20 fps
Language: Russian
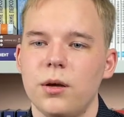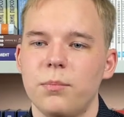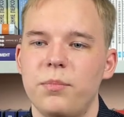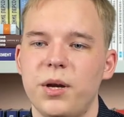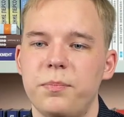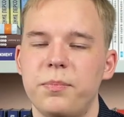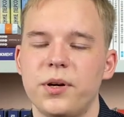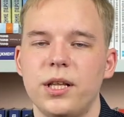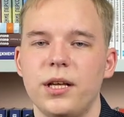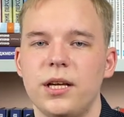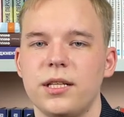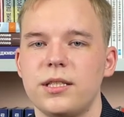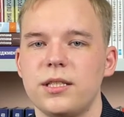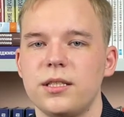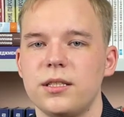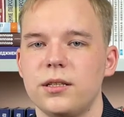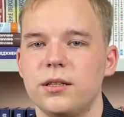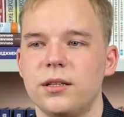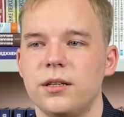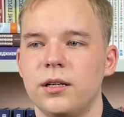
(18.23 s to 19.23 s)

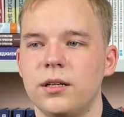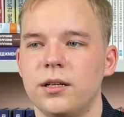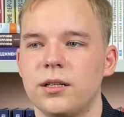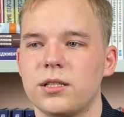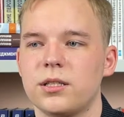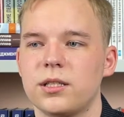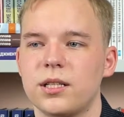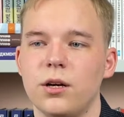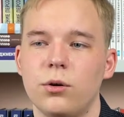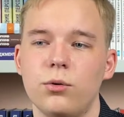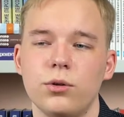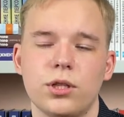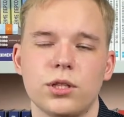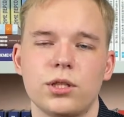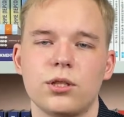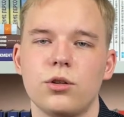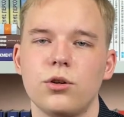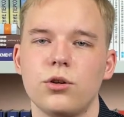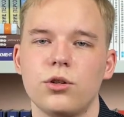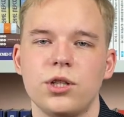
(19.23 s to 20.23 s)
преподать а, какой-то
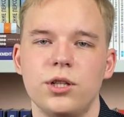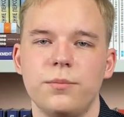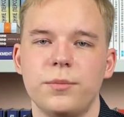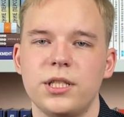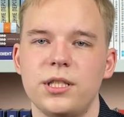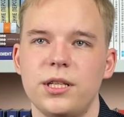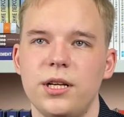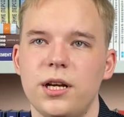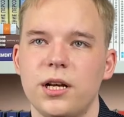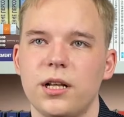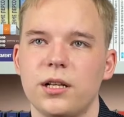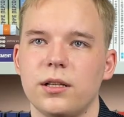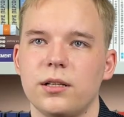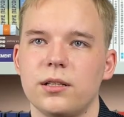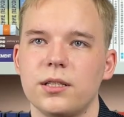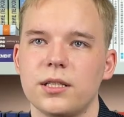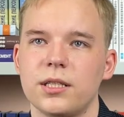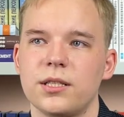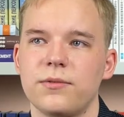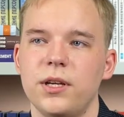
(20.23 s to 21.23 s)
сложный материал
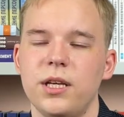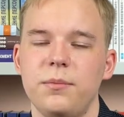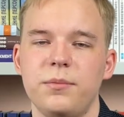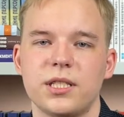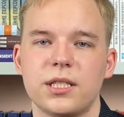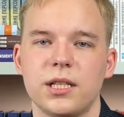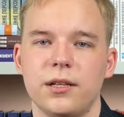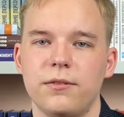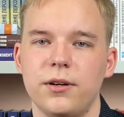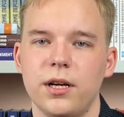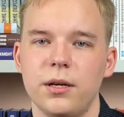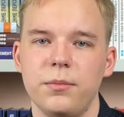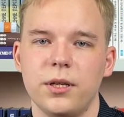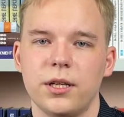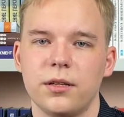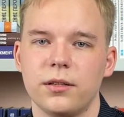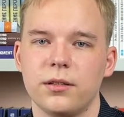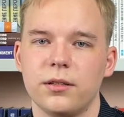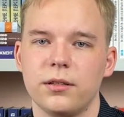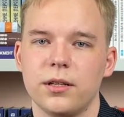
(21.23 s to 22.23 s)
своими
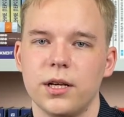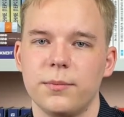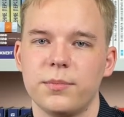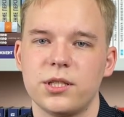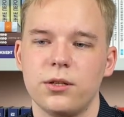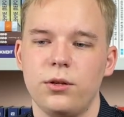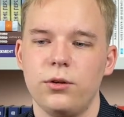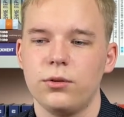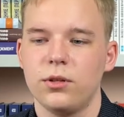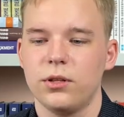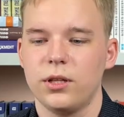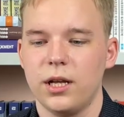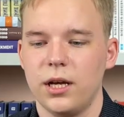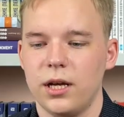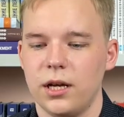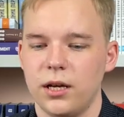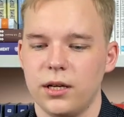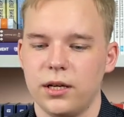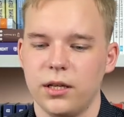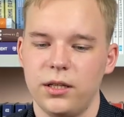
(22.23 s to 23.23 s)
словами, абсолютно
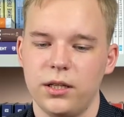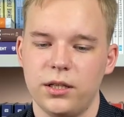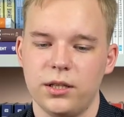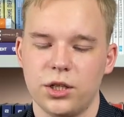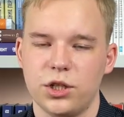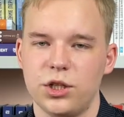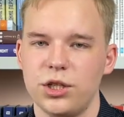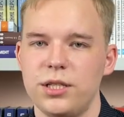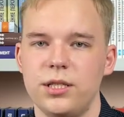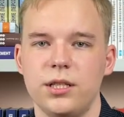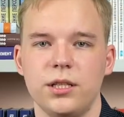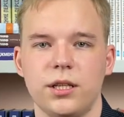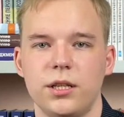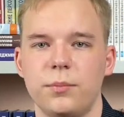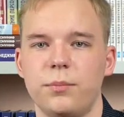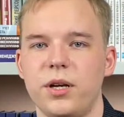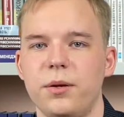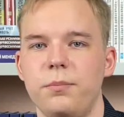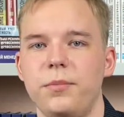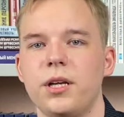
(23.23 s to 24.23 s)
на каких-то жизненных
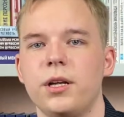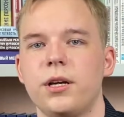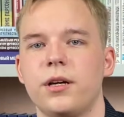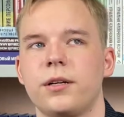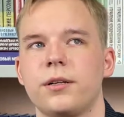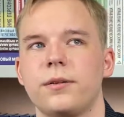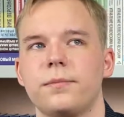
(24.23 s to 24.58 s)
примерах,